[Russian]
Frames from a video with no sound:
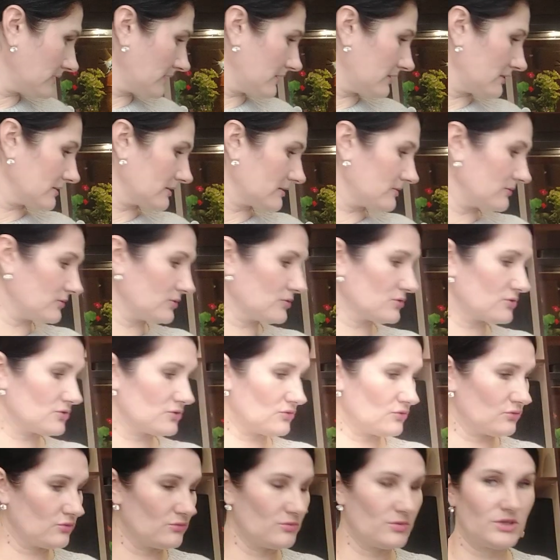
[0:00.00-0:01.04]
Так, вот
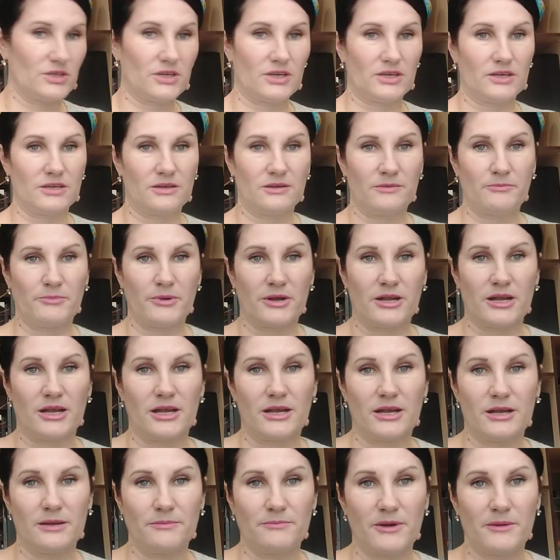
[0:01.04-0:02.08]
что у меня
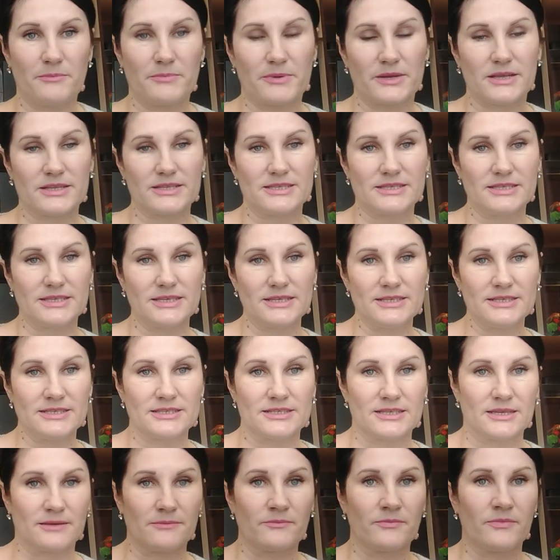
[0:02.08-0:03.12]
пока по
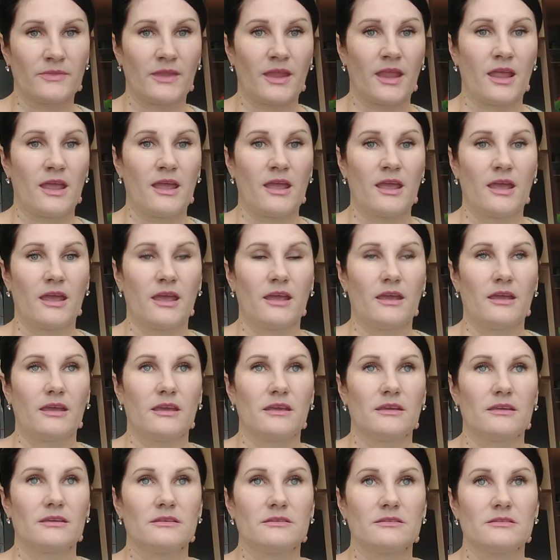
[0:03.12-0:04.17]
процессам.
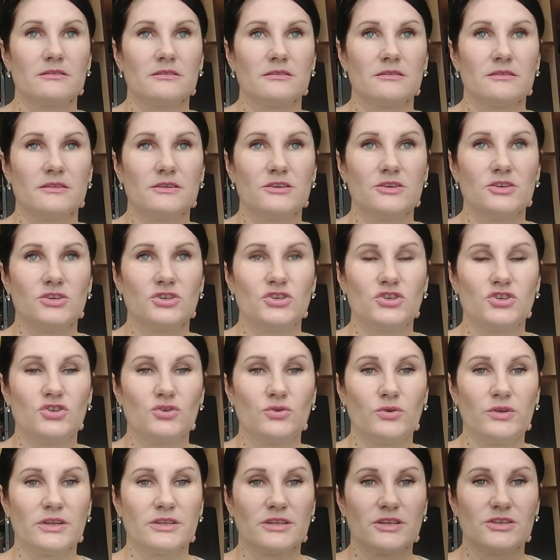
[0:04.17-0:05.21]
И
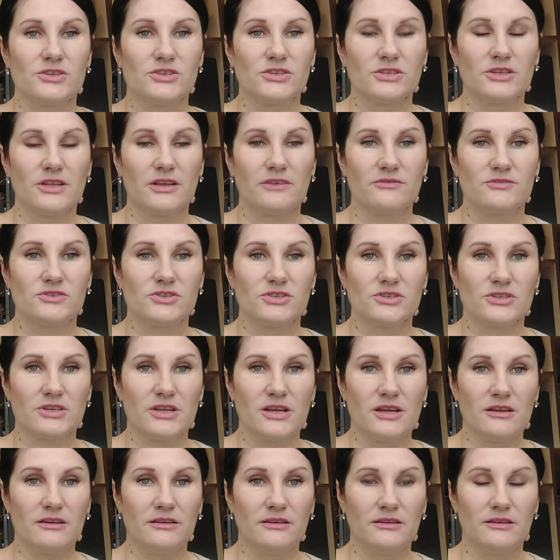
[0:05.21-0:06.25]
еще я начала
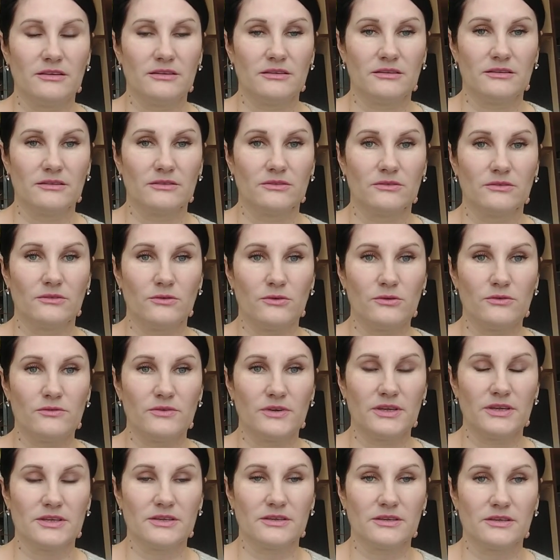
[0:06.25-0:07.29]
вчера
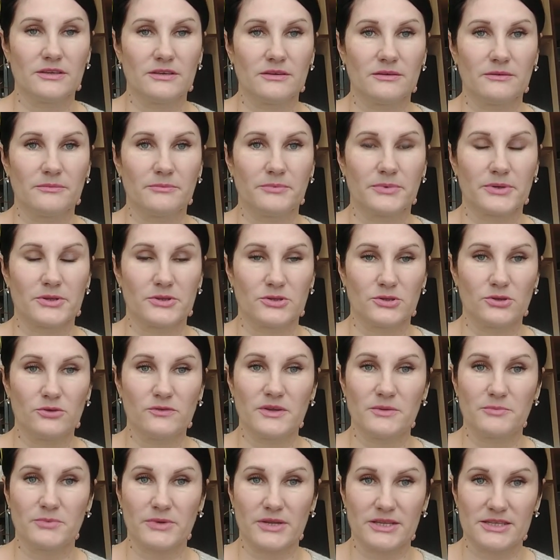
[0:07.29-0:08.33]
новый,
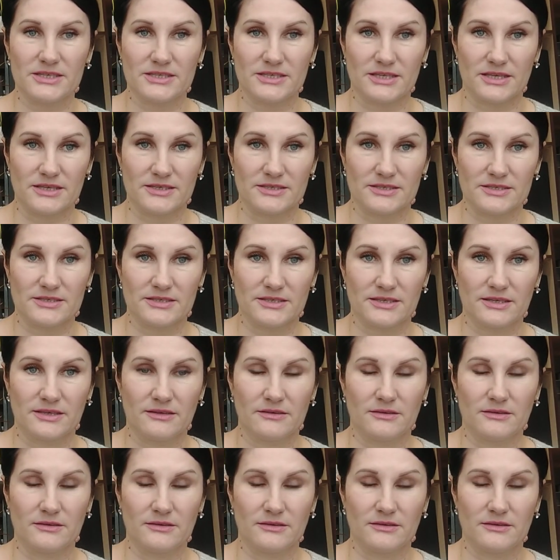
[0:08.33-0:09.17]
новый процесс.